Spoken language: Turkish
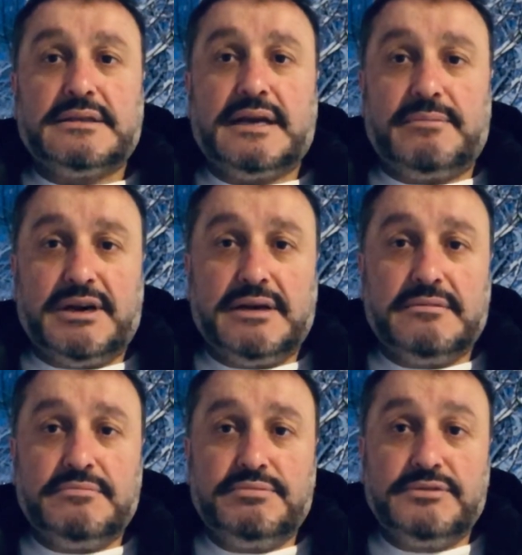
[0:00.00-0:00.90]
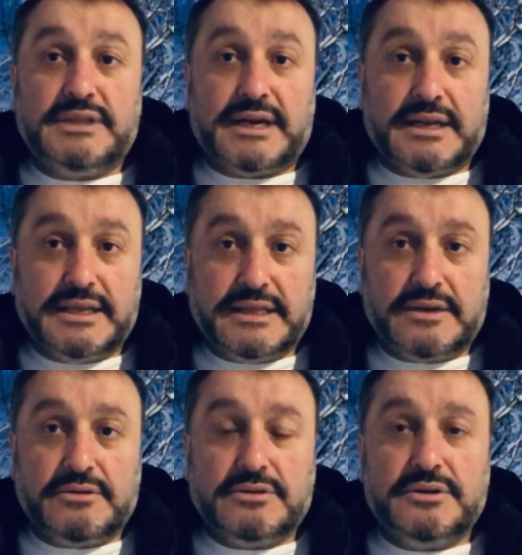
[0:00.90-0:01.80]
Ama bunlara neden
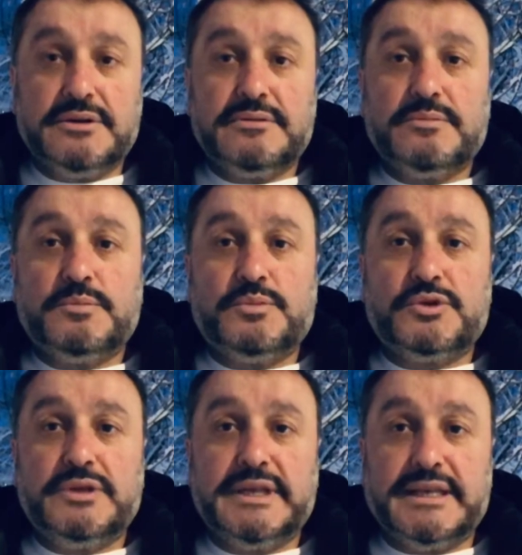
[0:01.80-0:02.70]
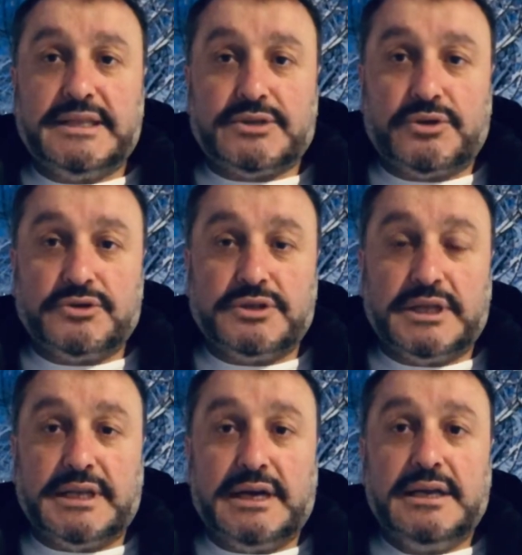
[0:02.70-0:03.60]
oldu. Bunun
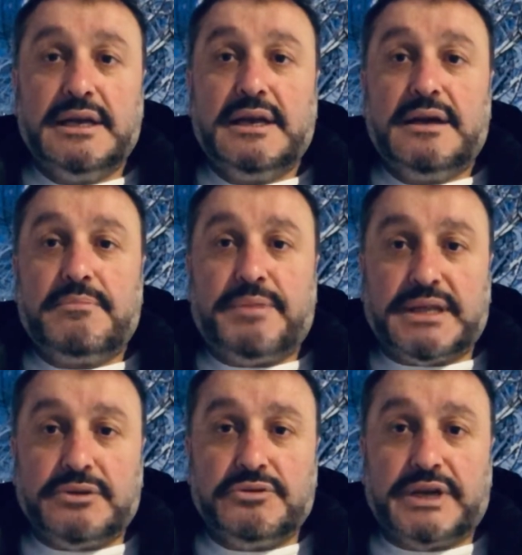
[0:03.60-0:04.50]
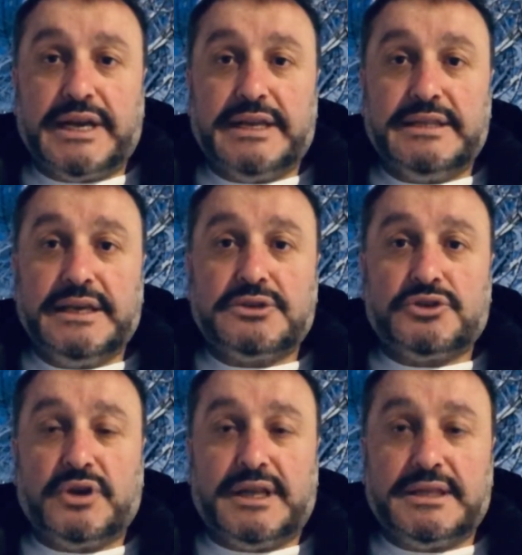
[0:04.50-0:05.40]
sonucunda da Batı ülkelerinde
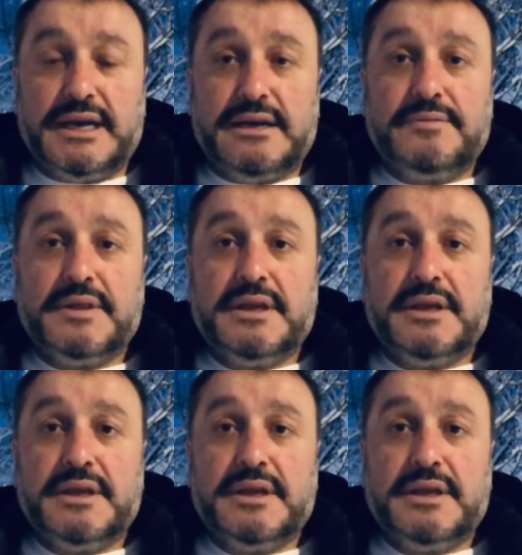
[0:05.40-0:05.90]
şu anda